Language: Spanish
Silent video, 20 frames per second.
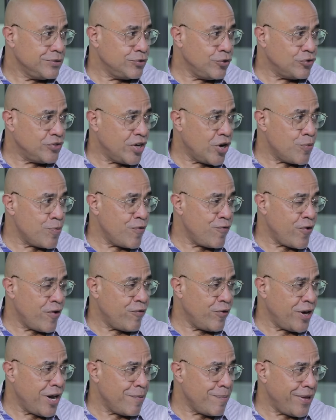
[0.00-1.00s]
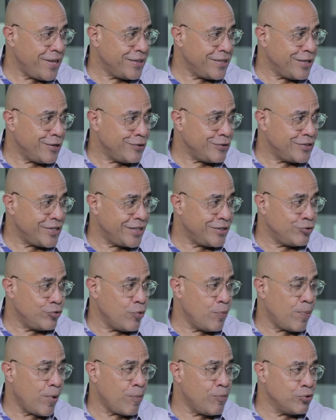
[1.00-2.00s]
No sé cómo fue finalmente, ¿no? Si
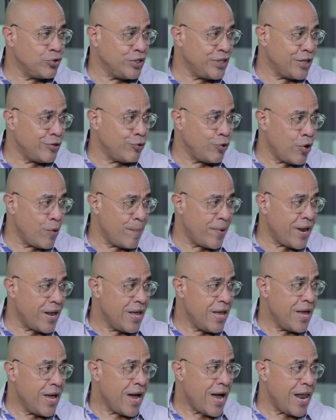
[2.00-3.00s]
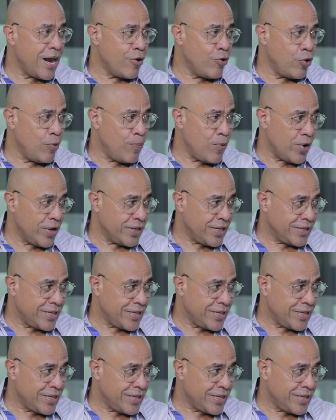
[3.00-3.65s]
tú propusiste tu nombre al grupo que